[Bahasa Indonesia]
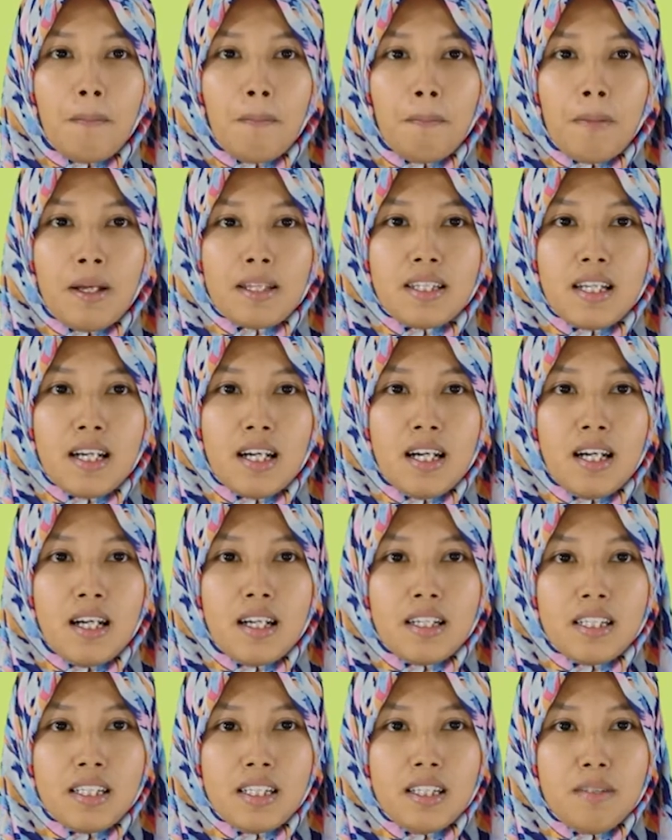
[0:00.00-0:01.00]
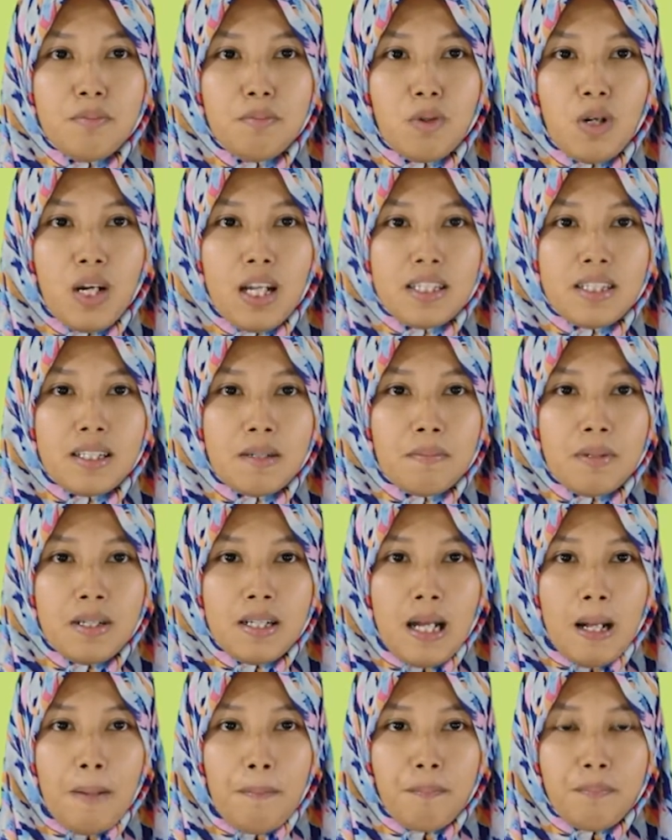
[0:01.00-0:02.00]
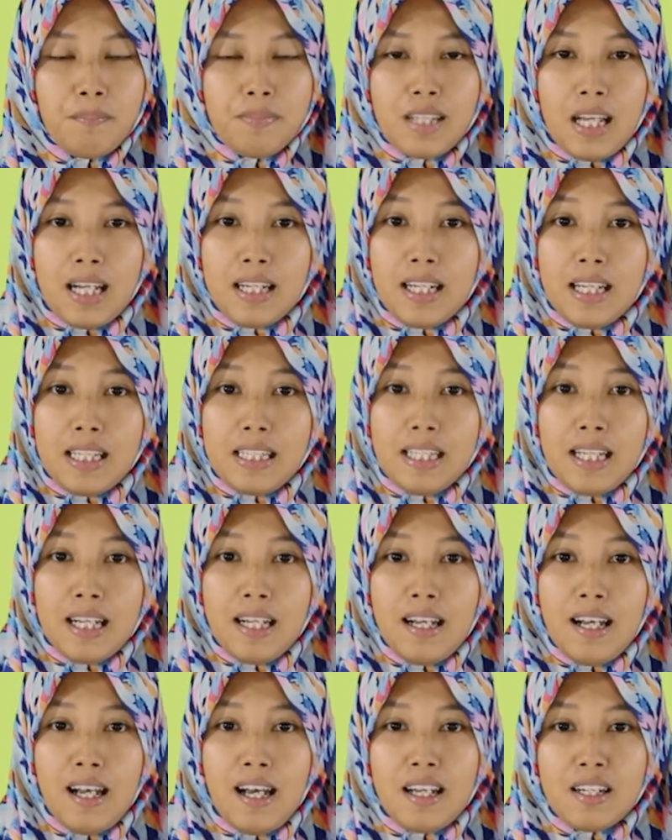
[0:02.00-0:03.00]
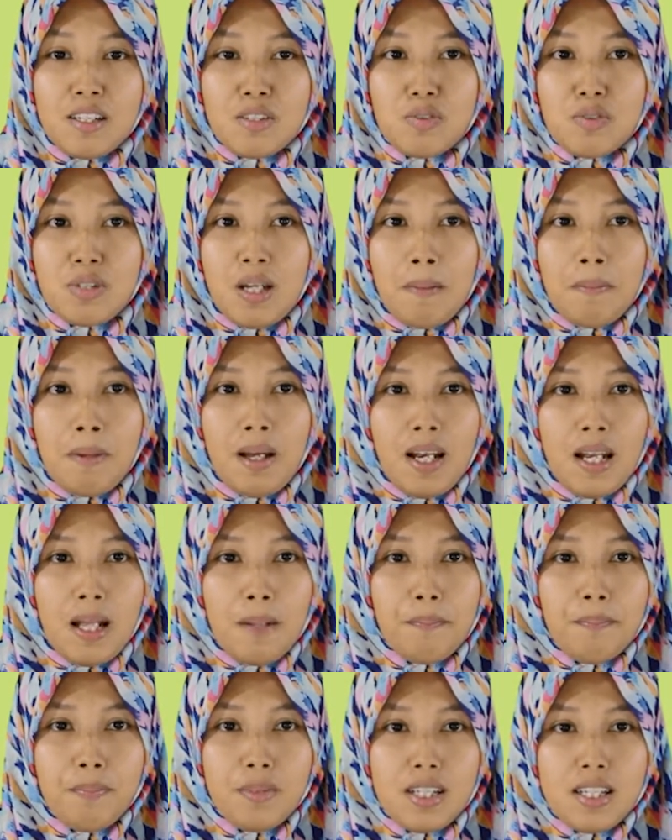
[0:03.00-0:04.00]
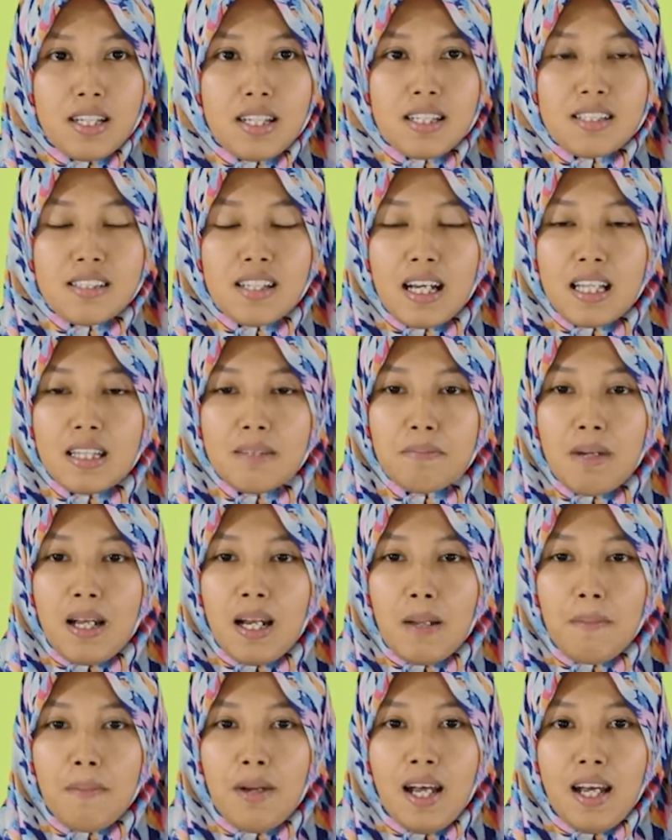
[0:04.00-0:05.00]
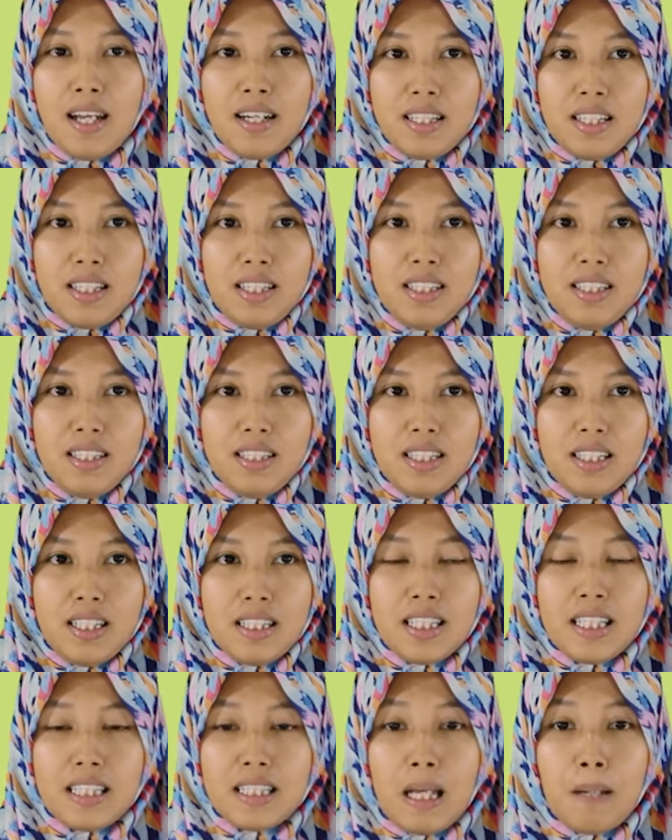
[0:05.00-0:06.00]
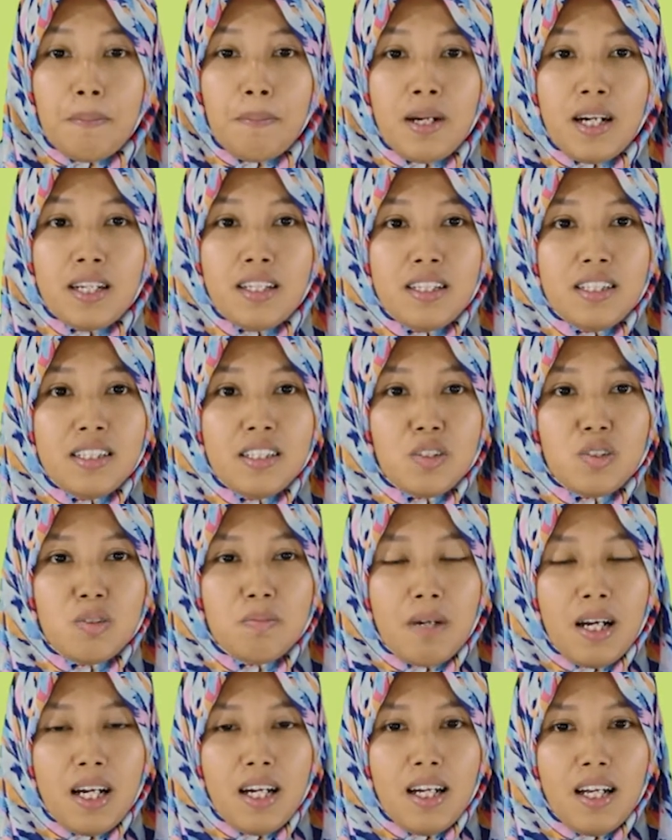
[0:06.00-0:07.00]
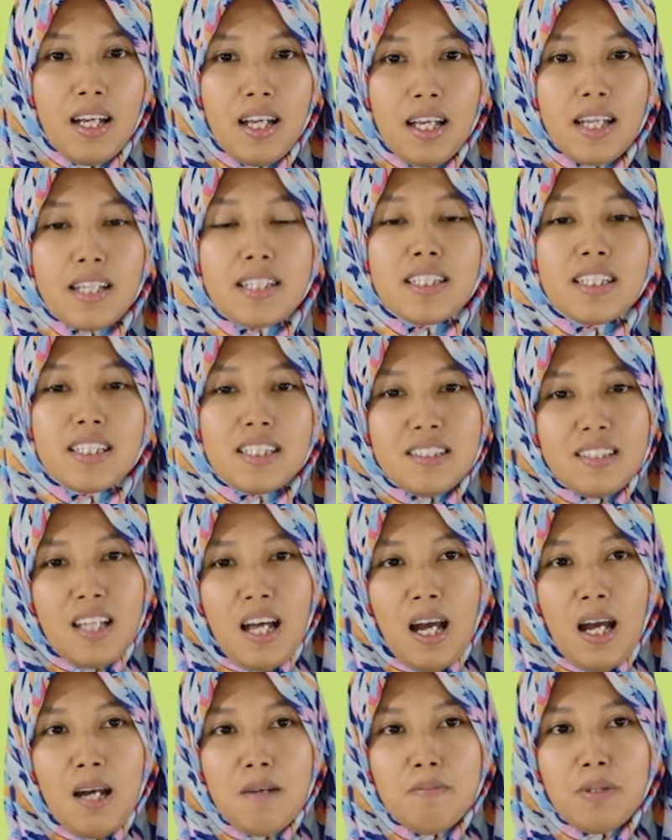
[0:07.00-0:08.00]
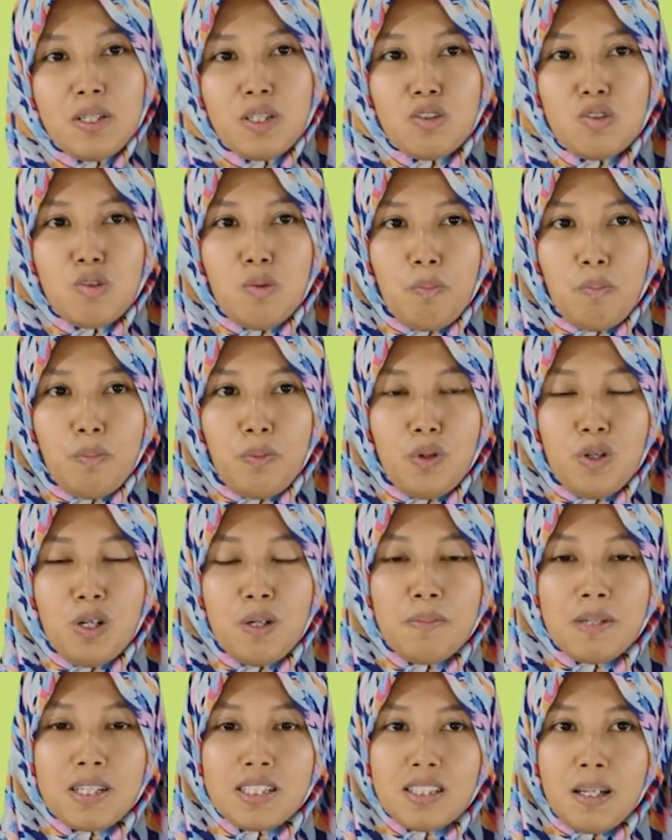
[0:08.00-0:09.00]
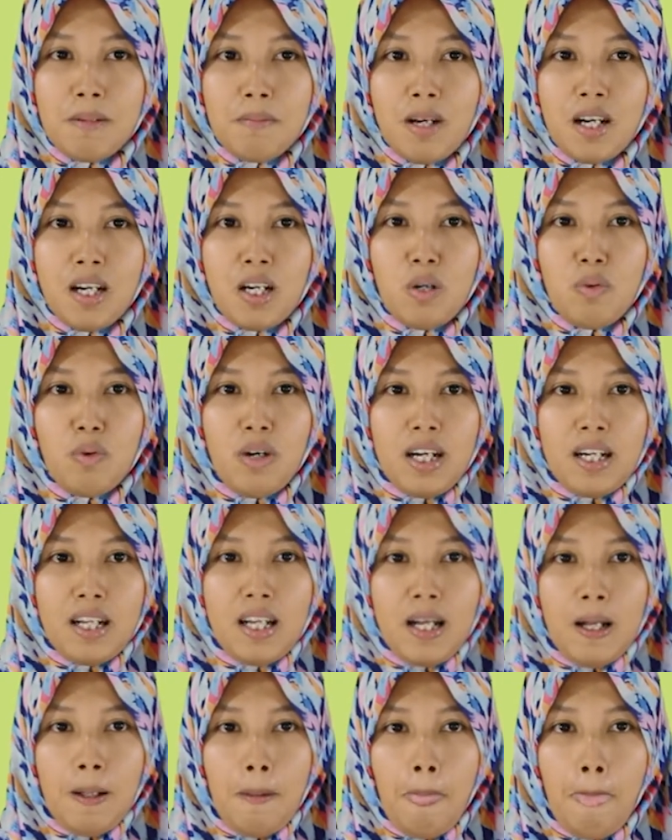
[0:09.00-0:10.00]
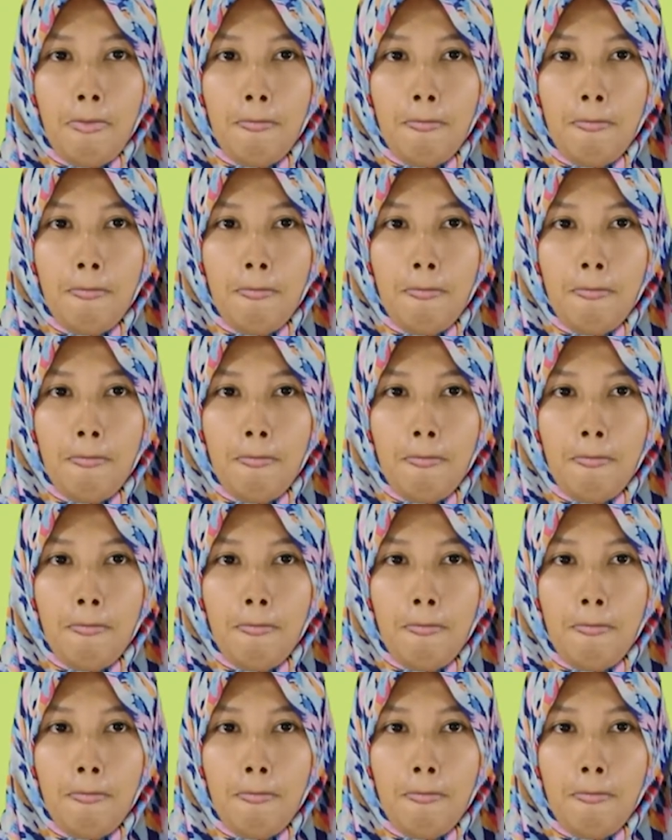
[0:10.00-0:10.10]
Matahari mulai terbenam, tandanya hari sudah malam. Saat malam hari, kita berada di rumah kita berkumpul bersama keluarga.